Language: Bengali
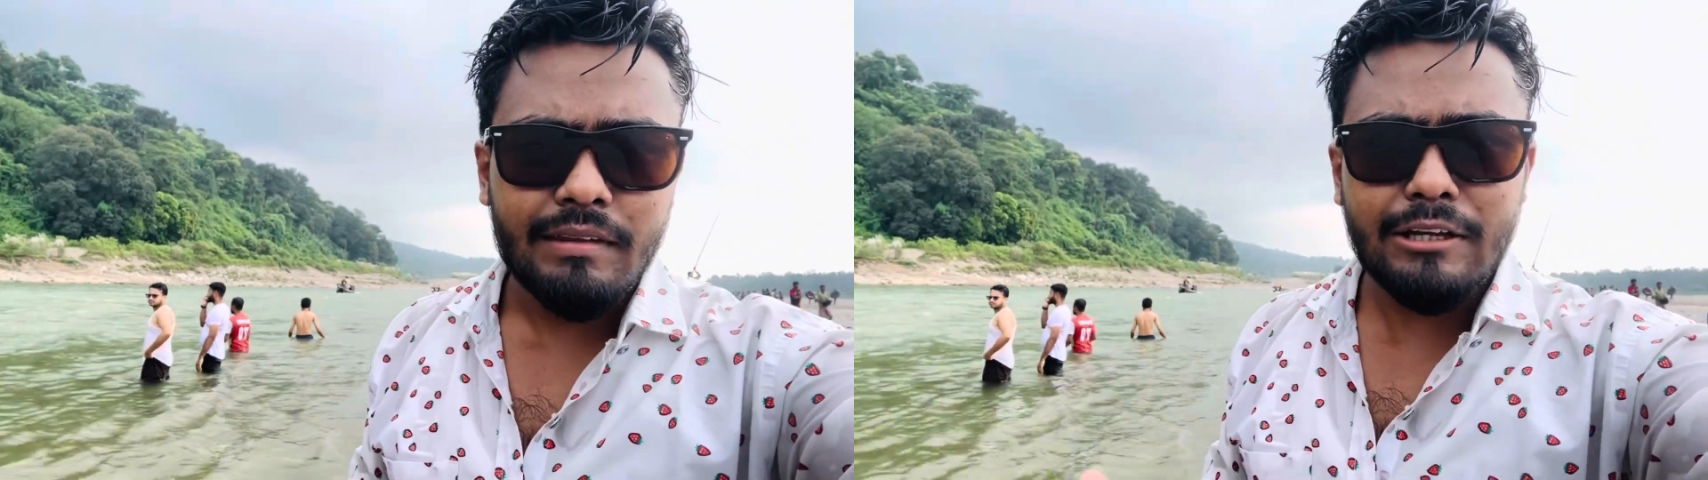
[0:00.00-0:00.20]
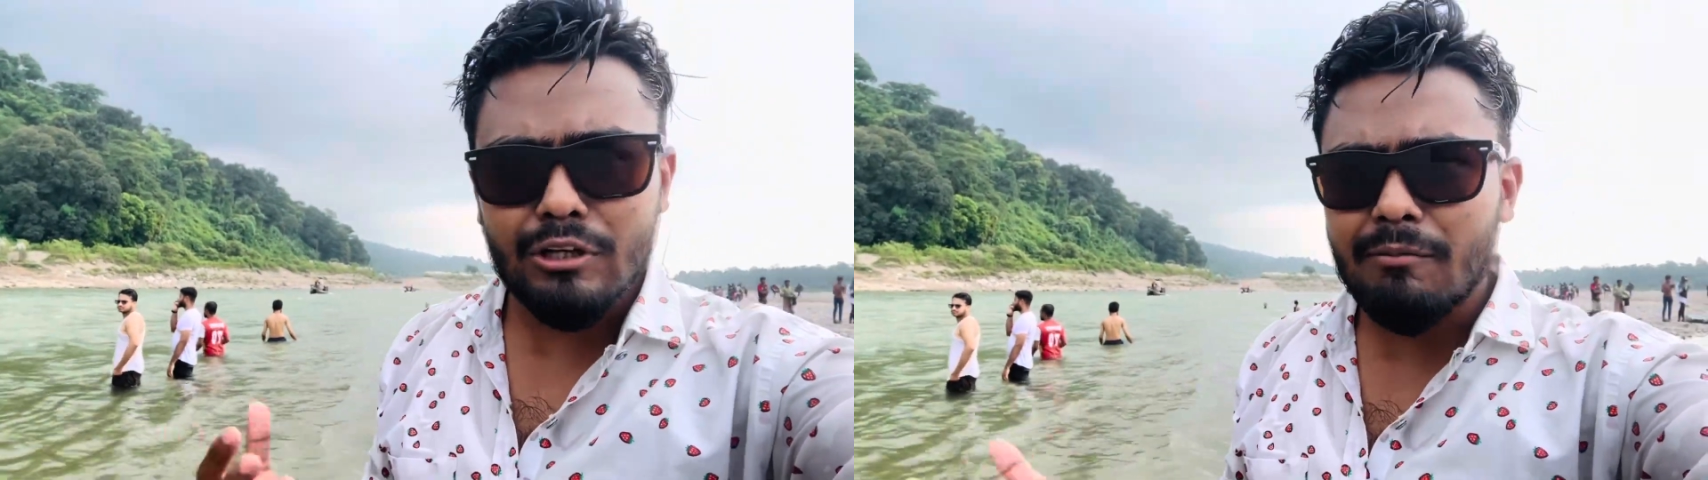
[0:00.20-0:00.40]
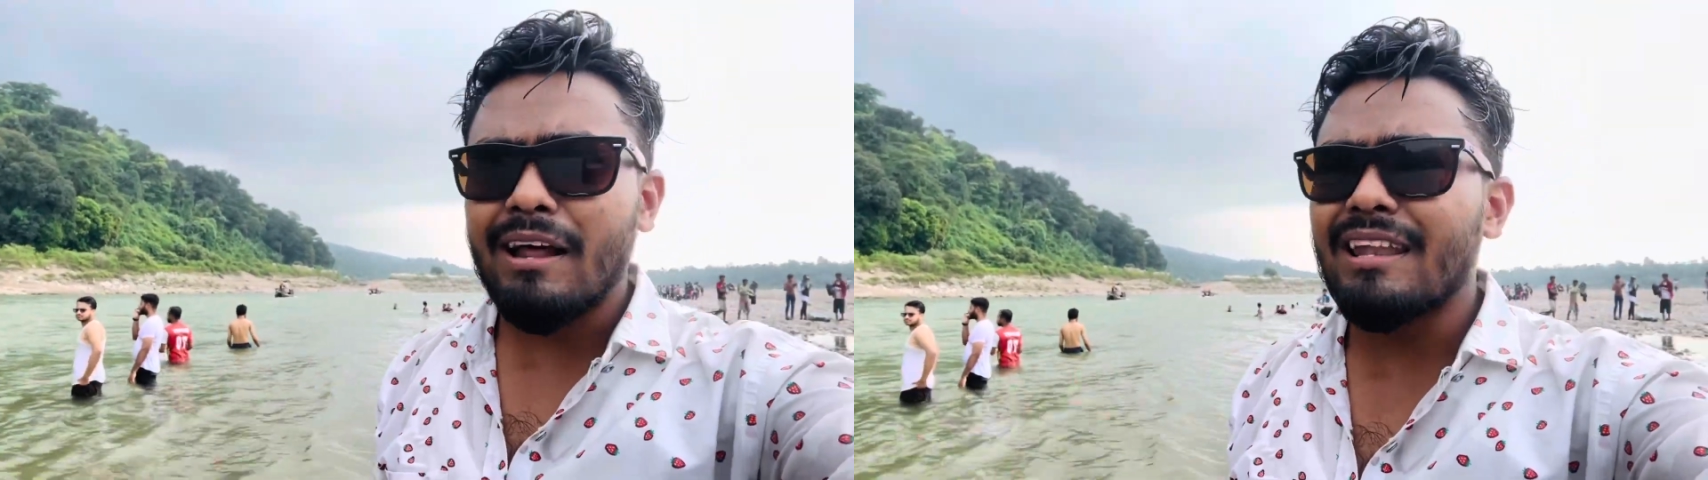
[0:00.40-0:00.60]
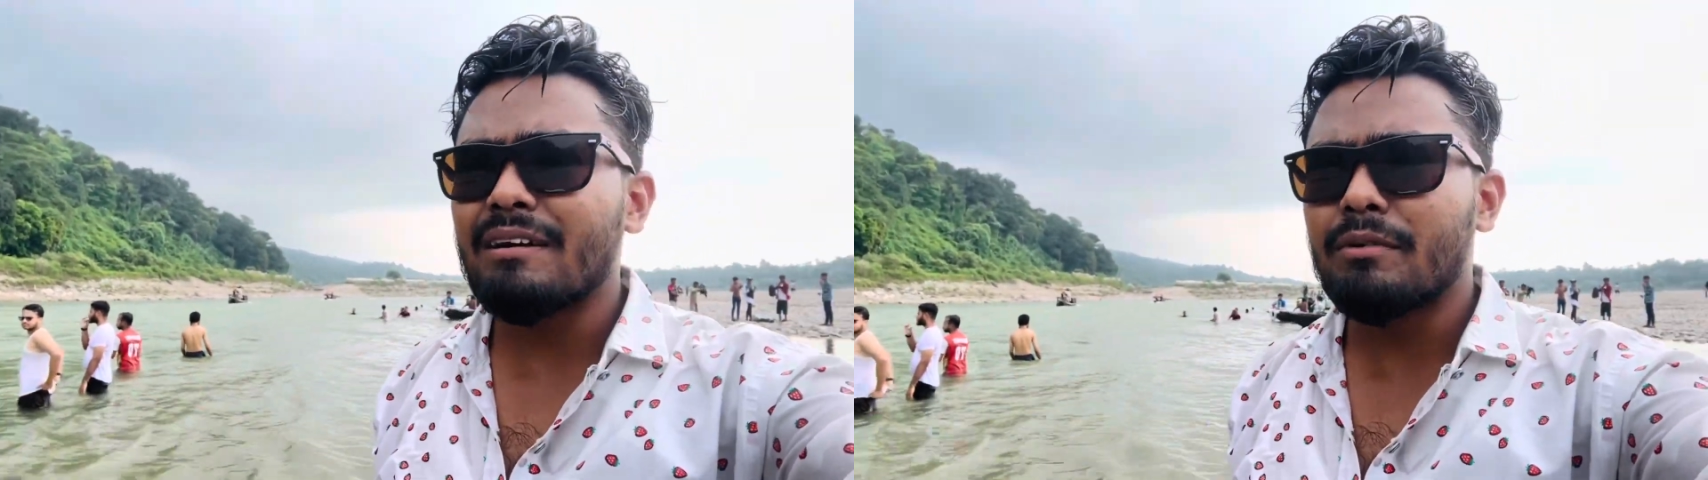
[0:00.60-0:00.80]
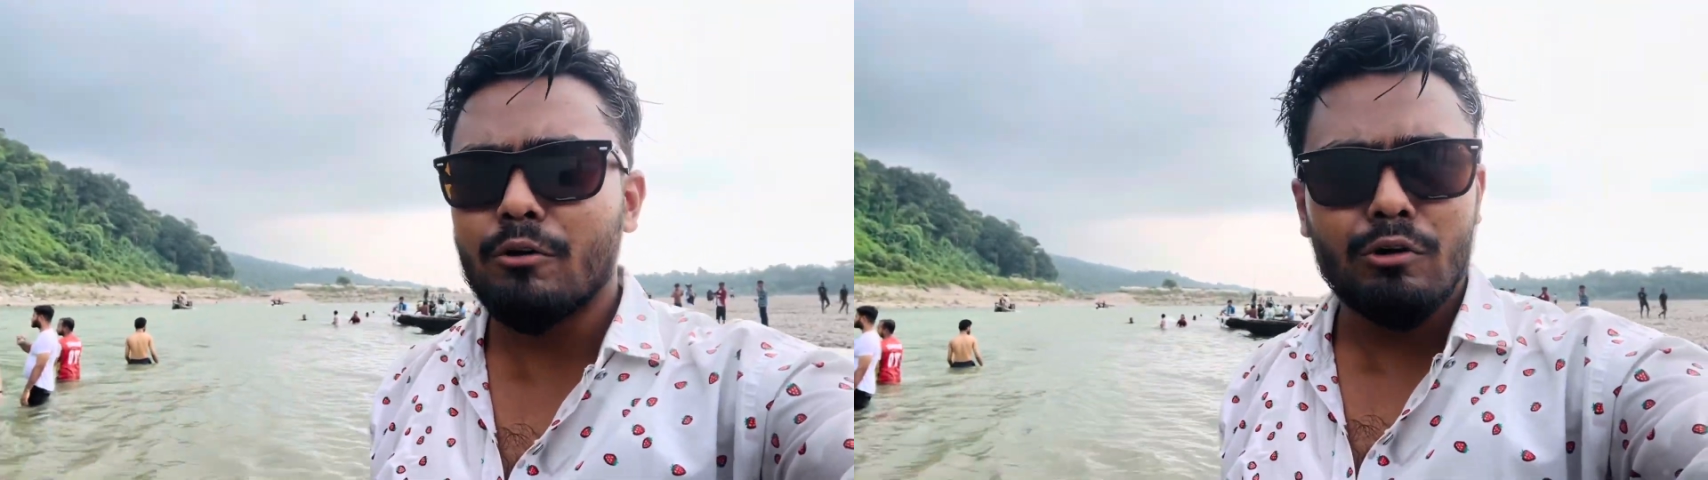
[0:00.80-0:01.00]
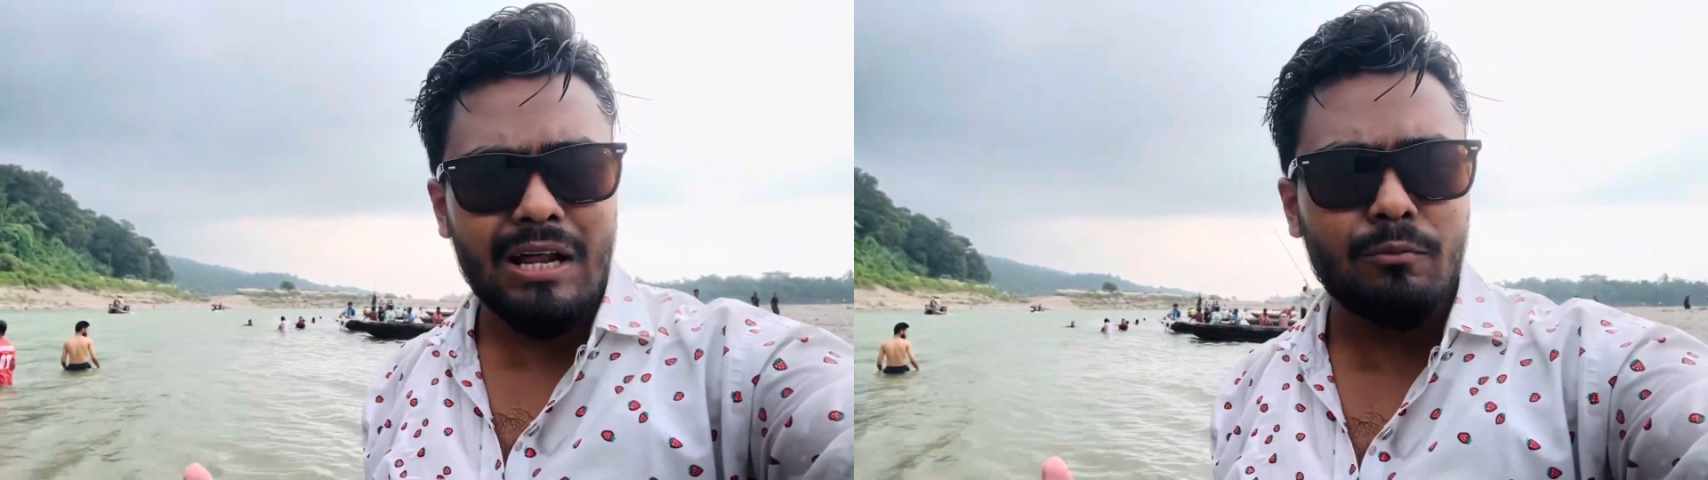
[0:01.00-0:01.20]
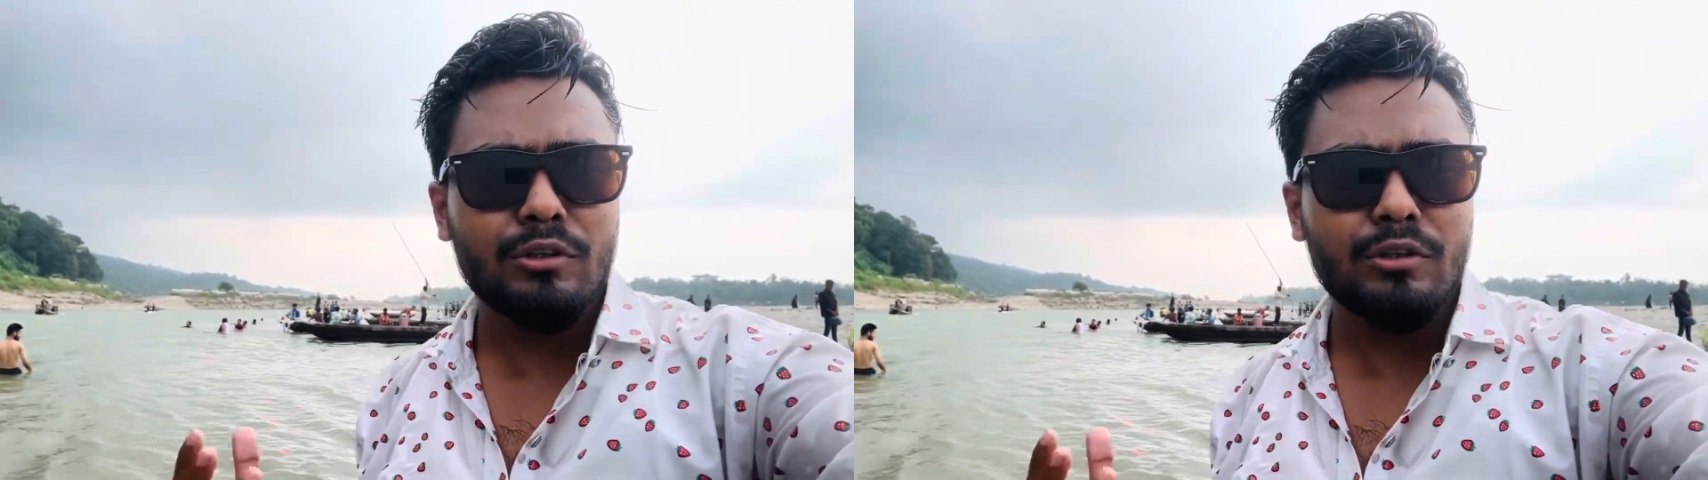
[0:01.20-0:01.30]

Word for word: আসলে ভালো লাগবে ঘোরার